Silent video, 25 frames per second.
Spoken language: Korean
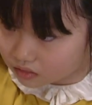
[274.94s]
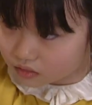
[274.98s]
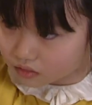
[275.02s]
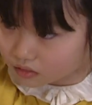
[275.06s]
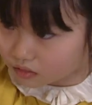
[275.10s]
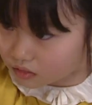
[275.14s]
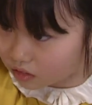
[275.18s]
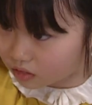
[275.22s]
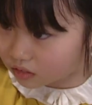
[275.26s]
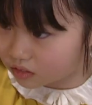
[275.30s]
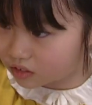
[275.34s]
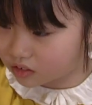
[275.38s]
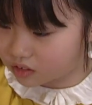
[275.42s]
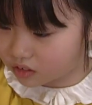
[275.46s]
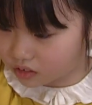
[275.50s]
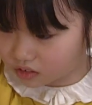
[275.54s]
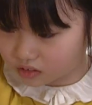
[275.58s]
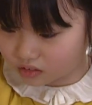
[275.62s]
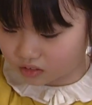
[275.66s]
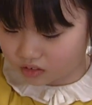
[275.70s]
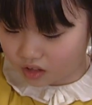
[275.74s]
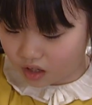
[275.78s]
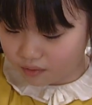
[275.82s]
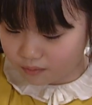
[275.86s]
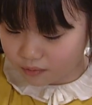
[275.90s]

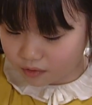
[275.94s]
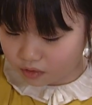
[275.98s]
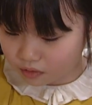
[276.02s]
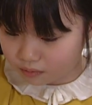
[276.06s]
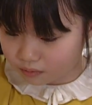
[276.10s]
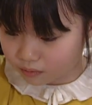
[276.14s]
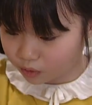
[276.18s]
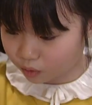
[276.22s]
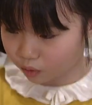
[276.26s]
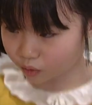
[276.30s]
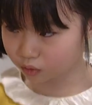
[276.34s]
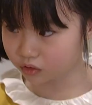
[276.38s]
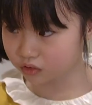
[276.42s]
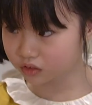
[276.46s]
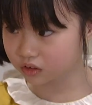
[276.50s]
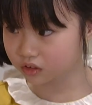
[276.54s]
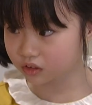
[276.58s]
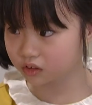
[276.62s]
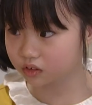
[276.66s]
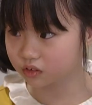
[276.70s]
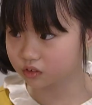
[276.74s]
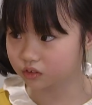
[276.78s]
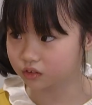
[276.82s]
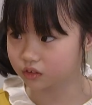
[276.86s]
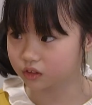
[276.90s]
거지같이 남의 것만
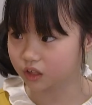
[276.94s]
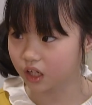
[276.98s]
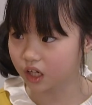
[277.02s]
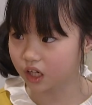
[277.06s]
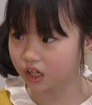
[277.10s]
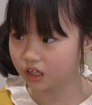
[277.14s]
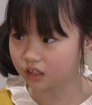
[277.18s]
얻어쓰는 주제. 나